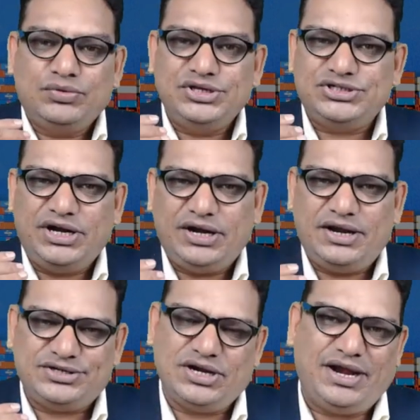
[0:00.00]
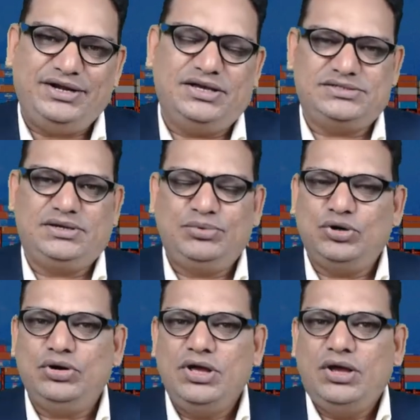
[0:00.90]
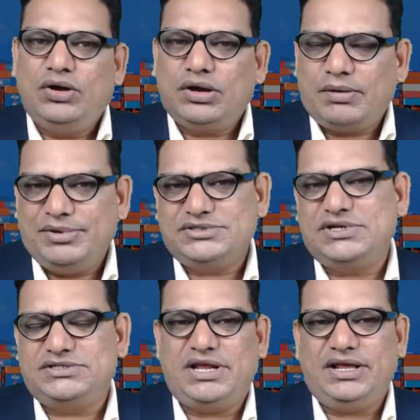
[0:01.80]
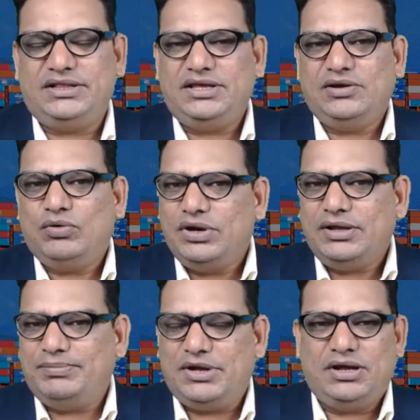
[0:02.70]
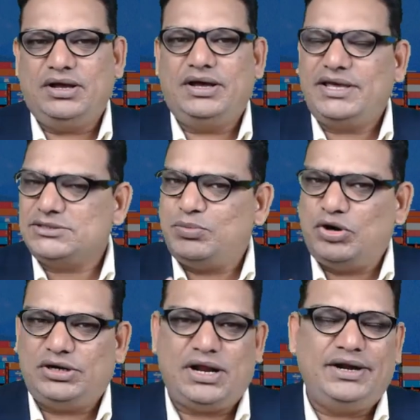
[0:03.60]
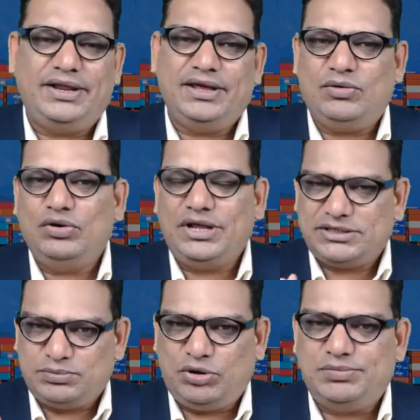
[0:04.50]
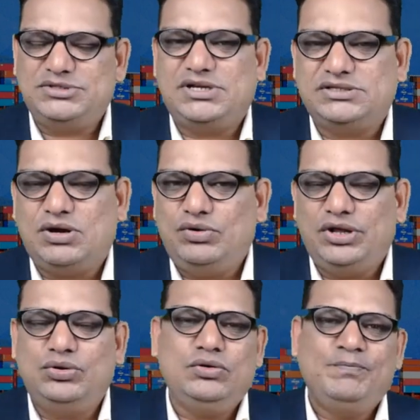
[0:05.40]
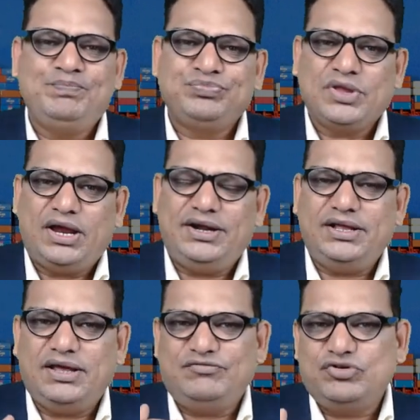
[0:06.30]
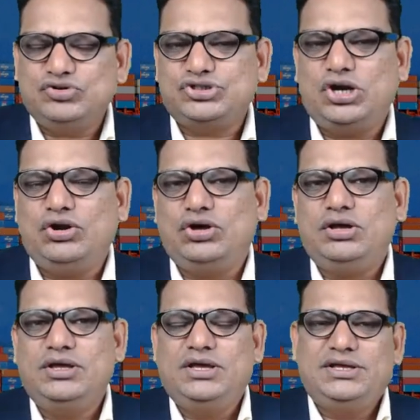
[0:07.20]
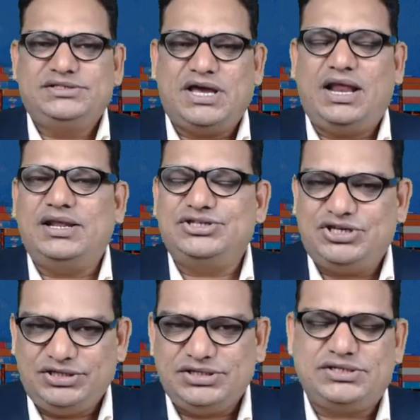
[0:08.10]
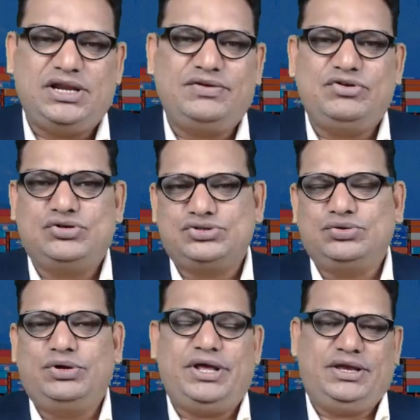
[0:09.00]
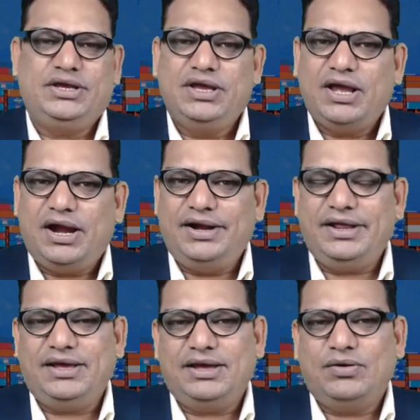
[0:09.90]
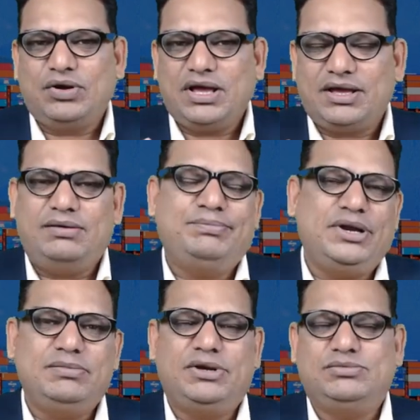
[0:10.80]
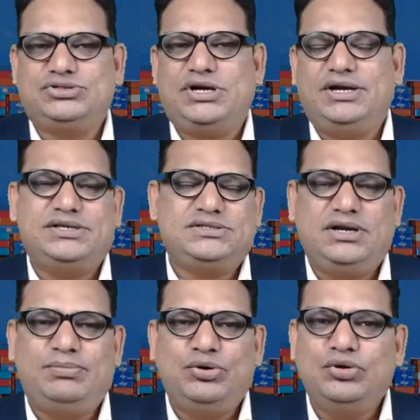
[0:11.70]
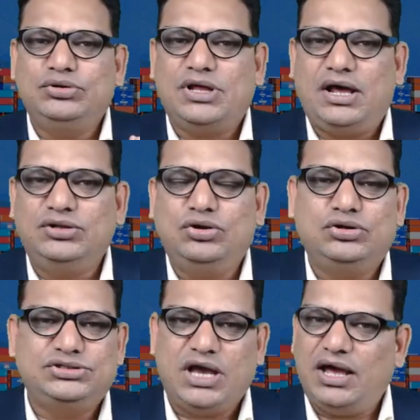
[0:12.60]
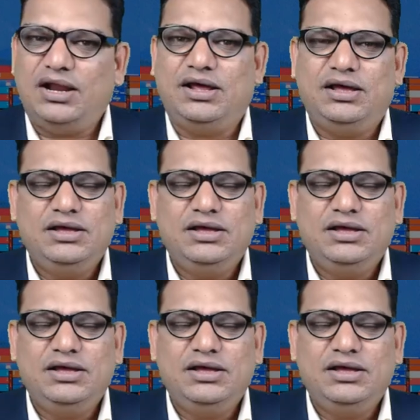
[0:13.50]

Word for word: గురించి ఇంటర్నేషనల్ ఐడియాస్ ఇప్పుడు ఒక బిజినెస్ అనేది ఓన్లీ ఎక్స్పోర్ట్ అంటే ఓన్లీ ఎక్స్పోర్ట్ బిజినెస్గా ఉండదు అంటే ఫ్యూచర్లో చాలా చేంజెస్ అనేవి వస్తూ ఉంటాయి అంటే ఒక కంపెనీ మనం స్టార్ట్ చేసినప్పుడు అందులో చాలా